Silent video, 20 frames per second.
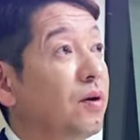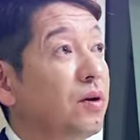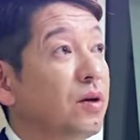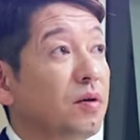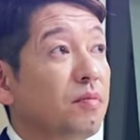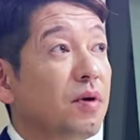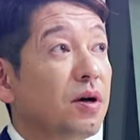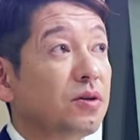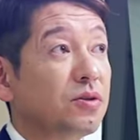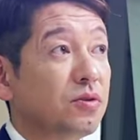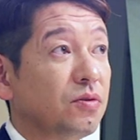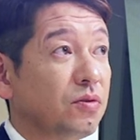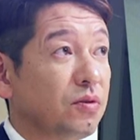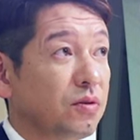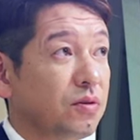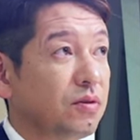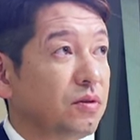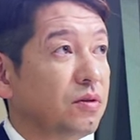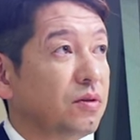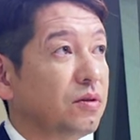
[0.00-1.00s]

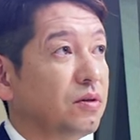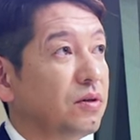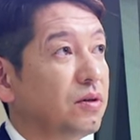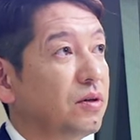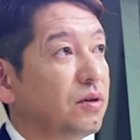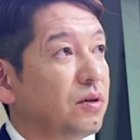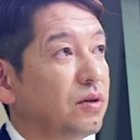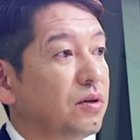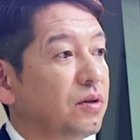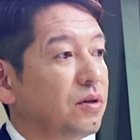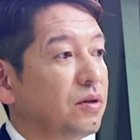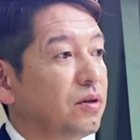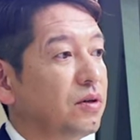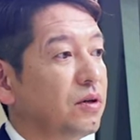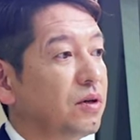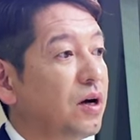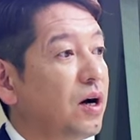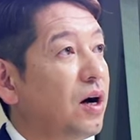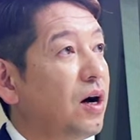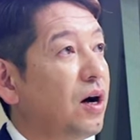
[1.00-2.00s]
リーマンショック
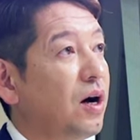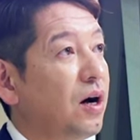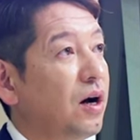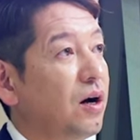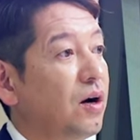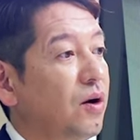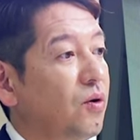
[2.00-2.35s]
が